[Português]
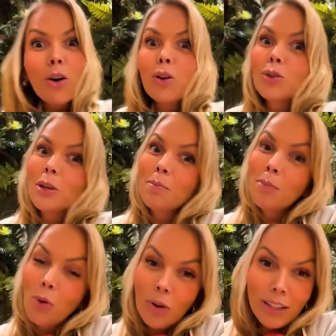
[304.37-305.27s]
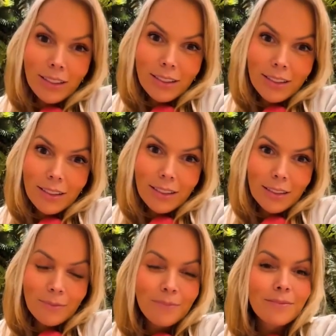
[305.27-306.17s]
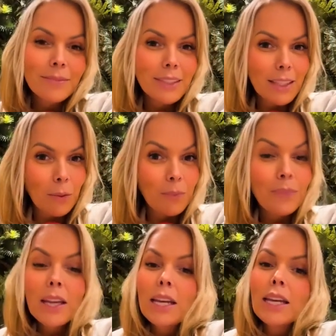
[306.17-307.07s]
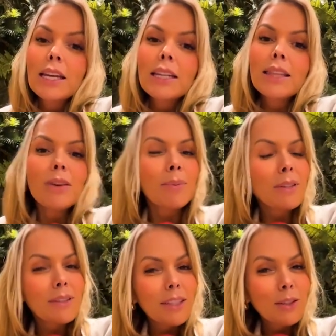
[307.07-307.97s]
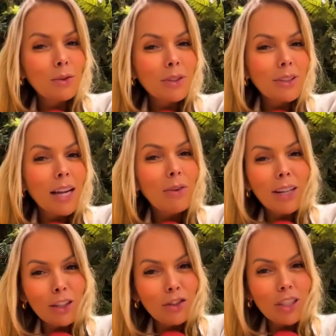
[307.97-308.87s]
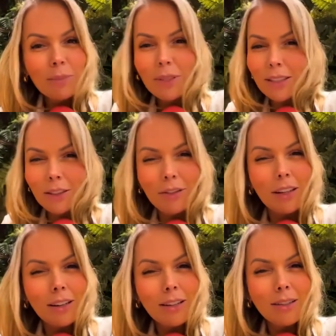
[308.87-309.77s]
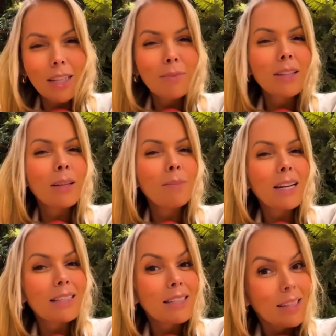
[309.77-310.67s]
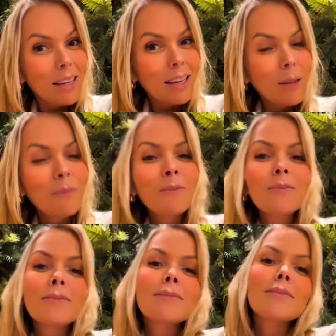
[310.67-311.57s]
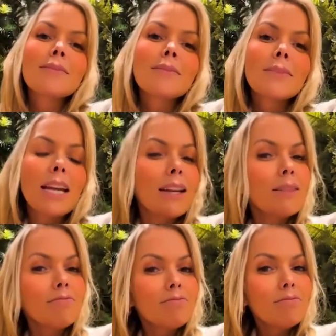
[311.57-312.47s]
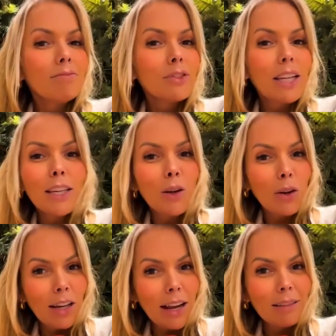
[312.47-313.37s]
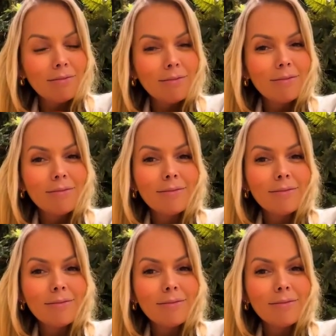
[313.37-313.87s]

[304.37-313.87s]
Olhou depois? Então, não é preciso dar uma olhadinha para ser feliz, nem para ter prazer, né? Não tem que olhar.